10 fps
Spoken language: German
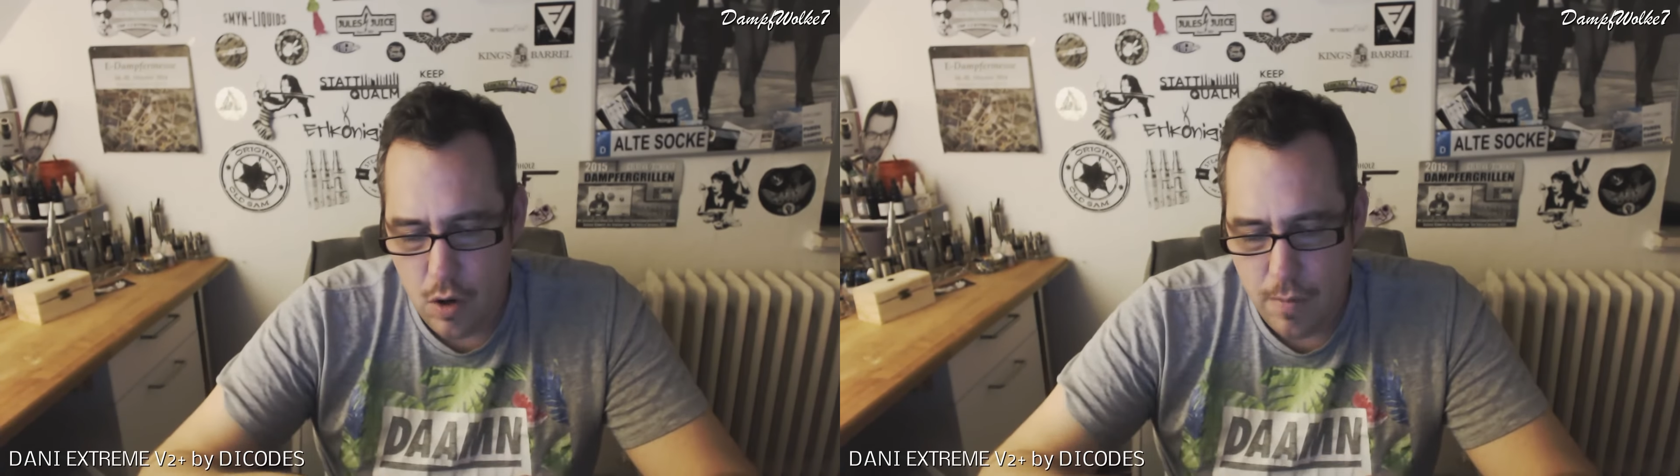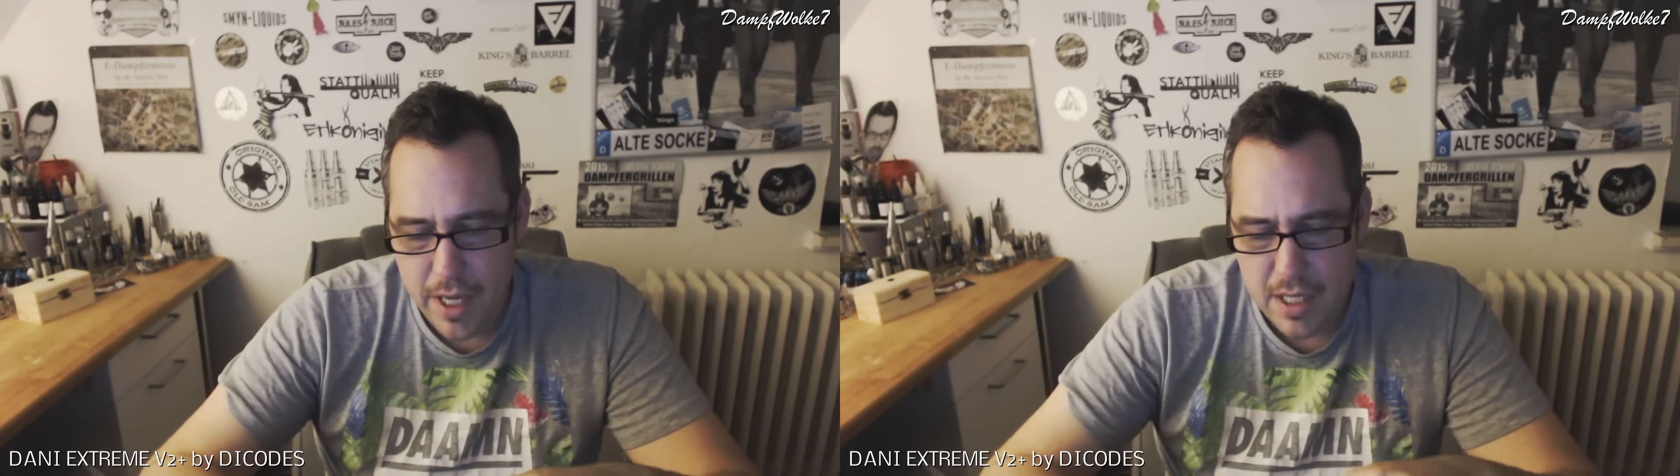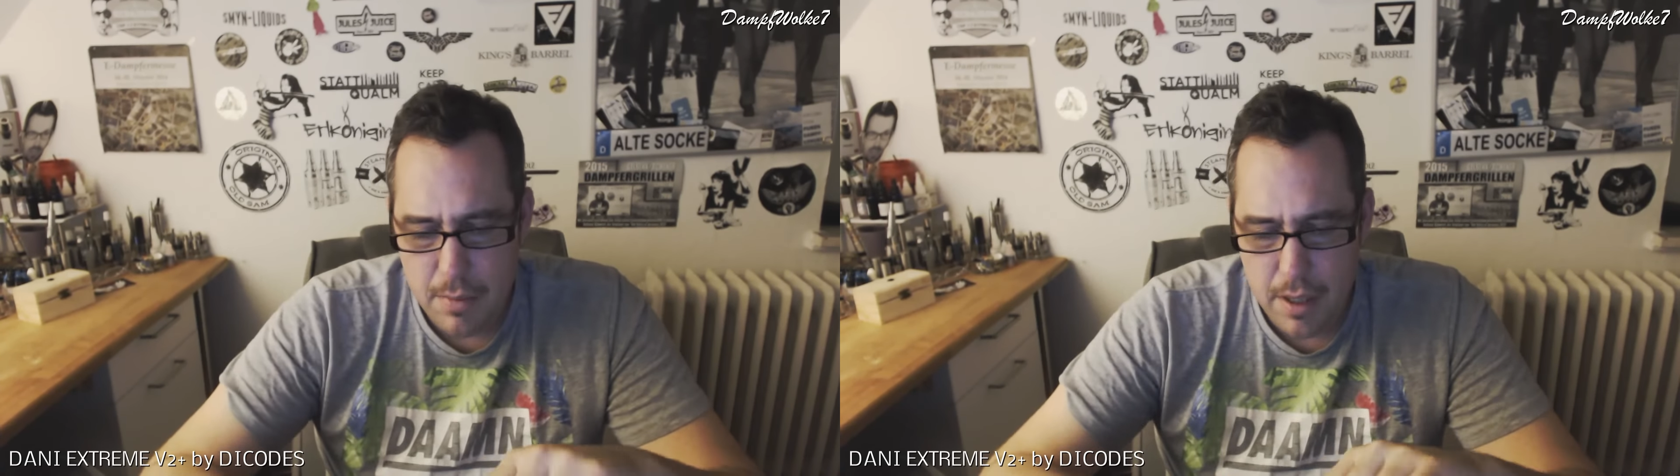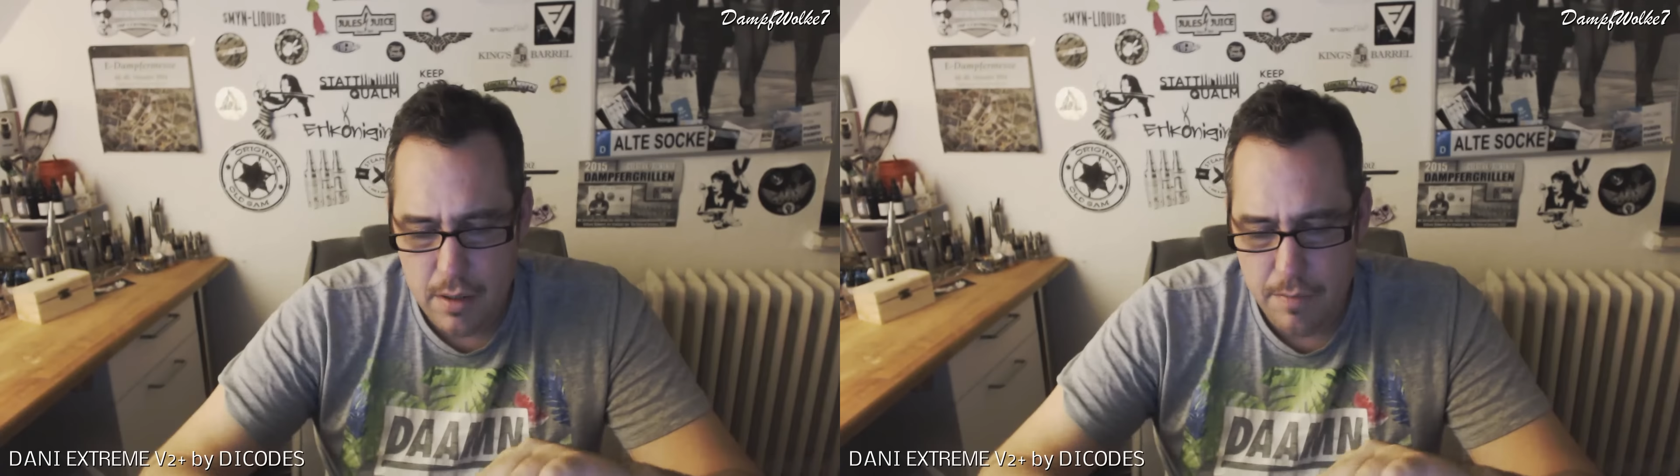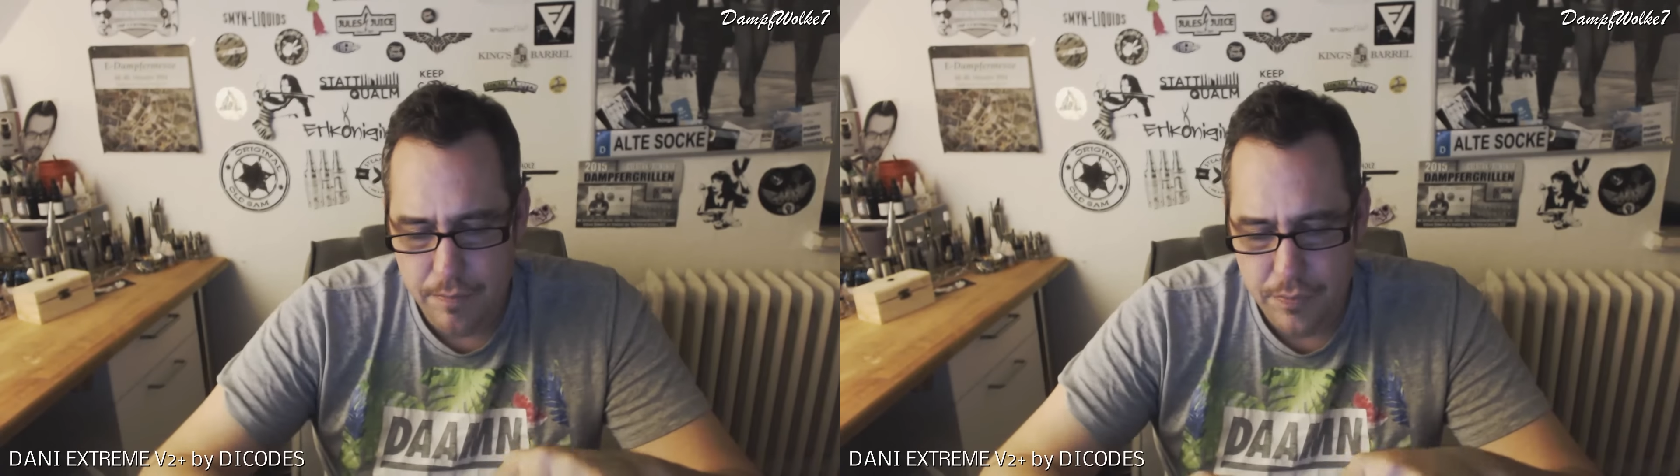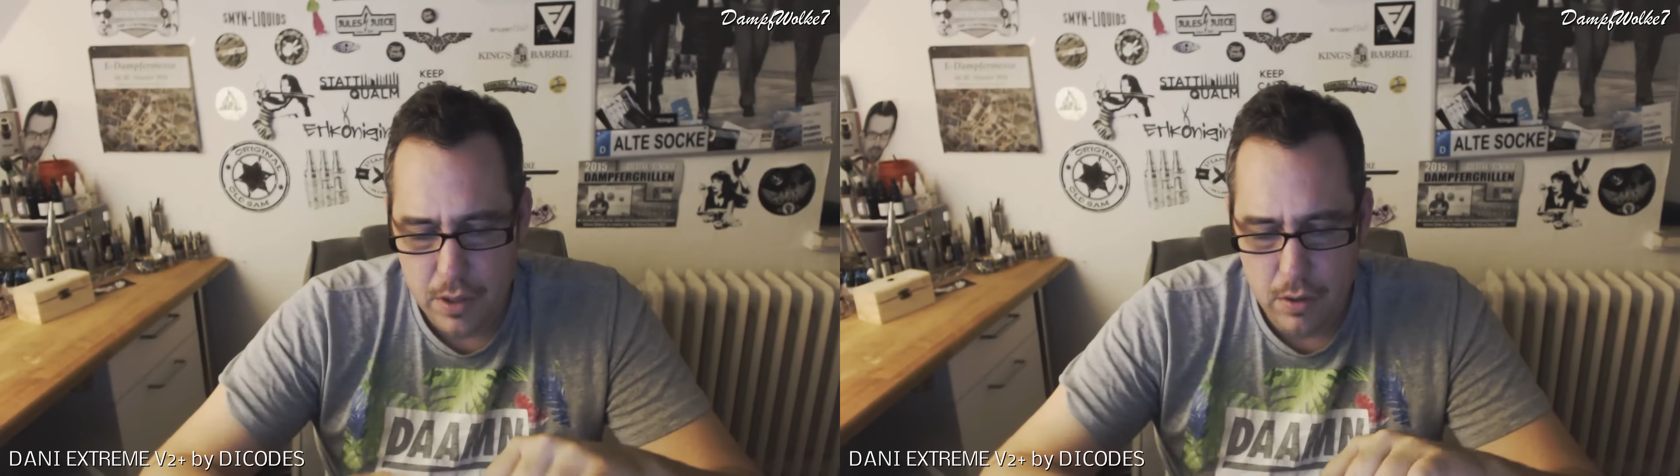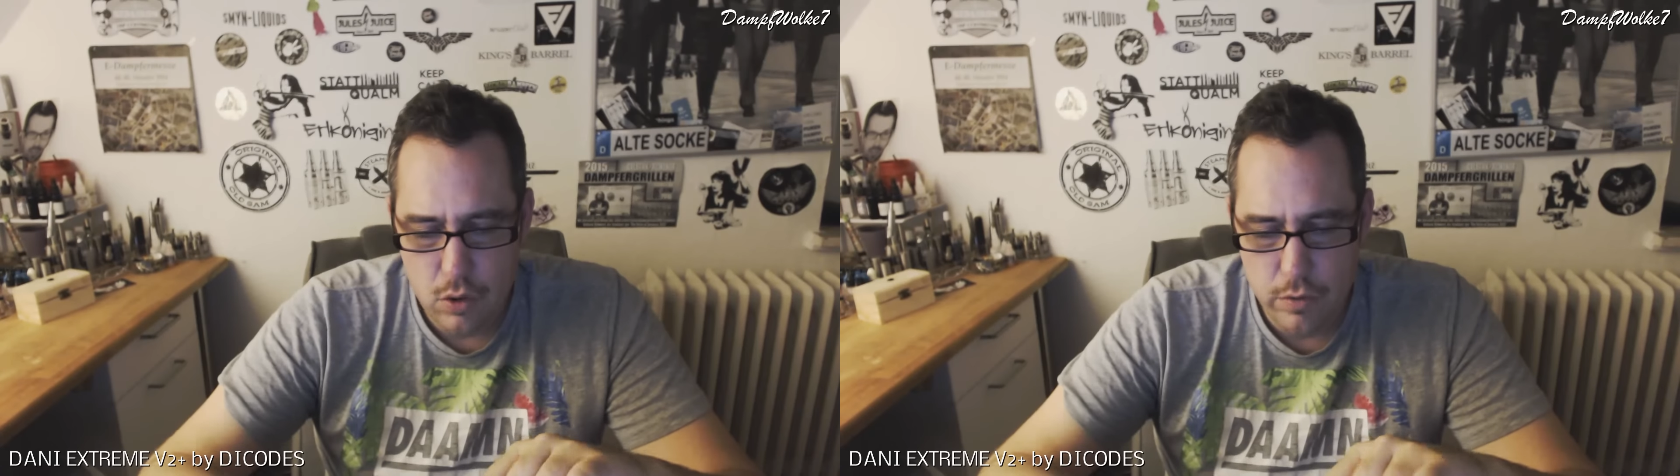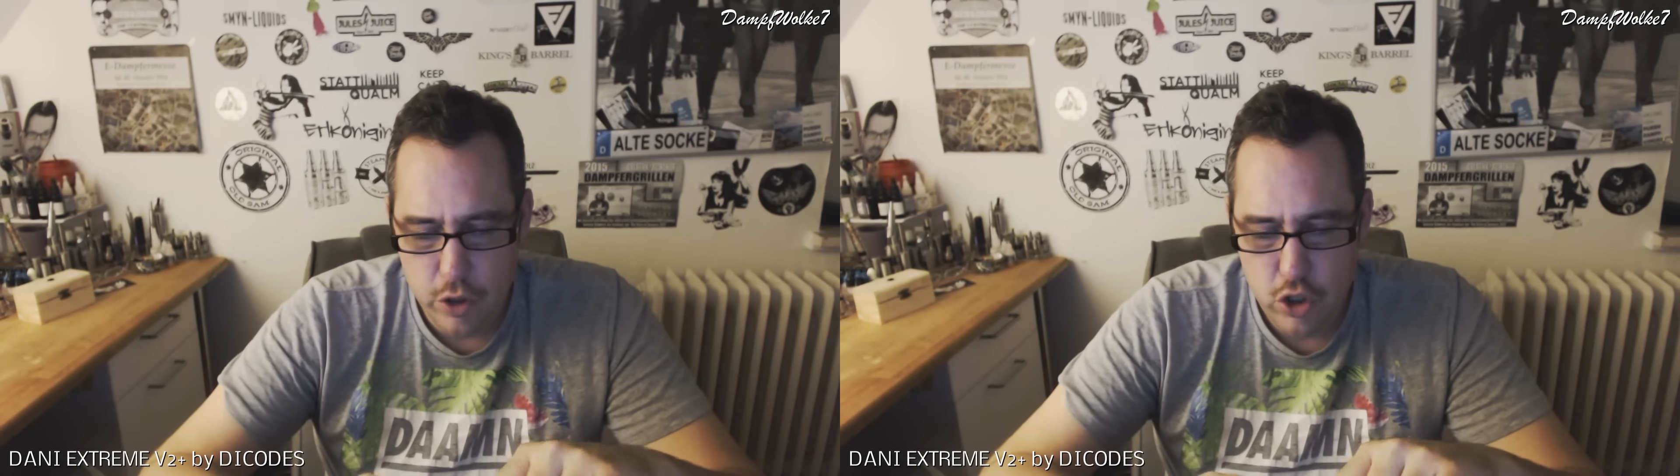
Kommen wir jetzt mal zu